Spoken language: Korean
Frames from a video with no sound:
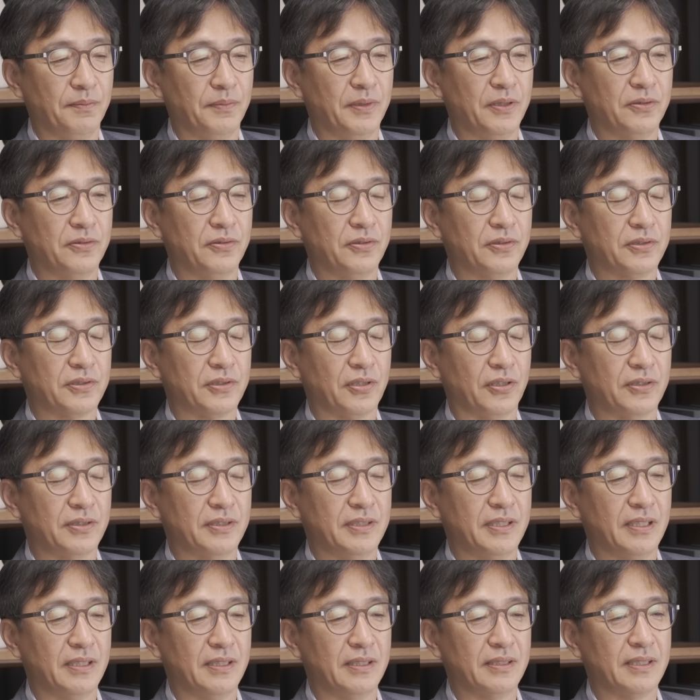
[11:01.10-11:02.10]
미국
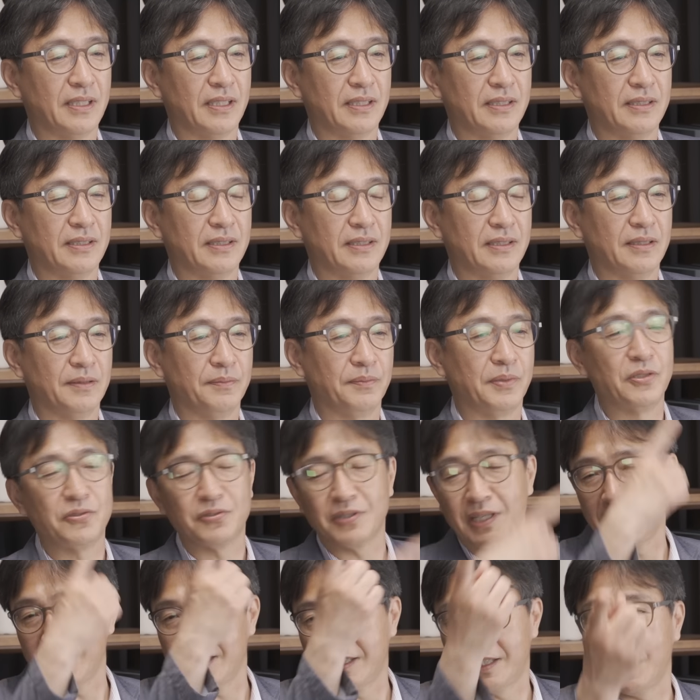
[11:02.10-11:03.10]
전체를 사는
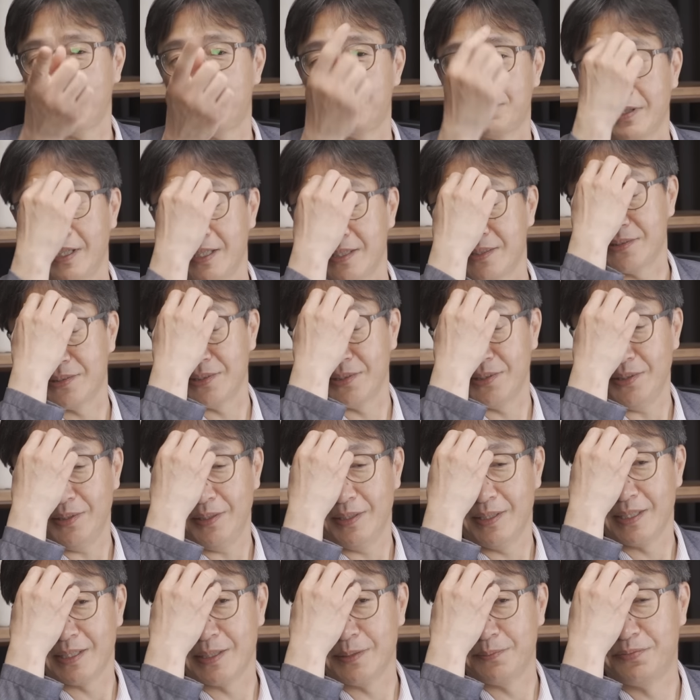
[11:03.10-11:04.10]
미국의 이티에프가 있어요.